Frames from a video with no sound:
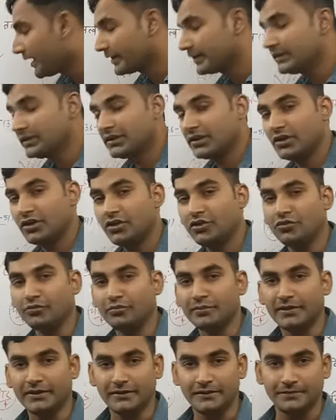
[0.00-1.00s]
भाग नौ
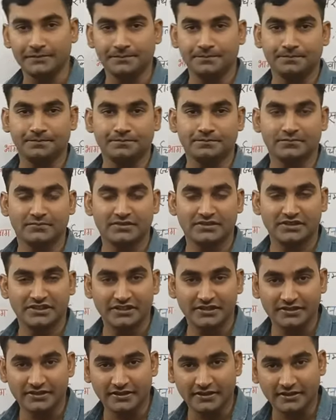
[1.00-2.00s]
में है
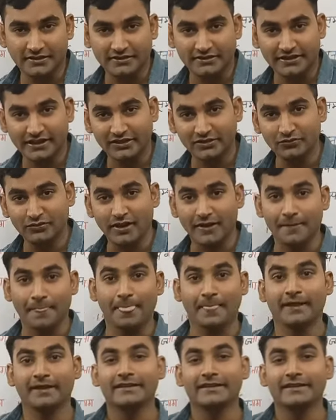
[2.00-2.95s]
ठीक है याद हुआ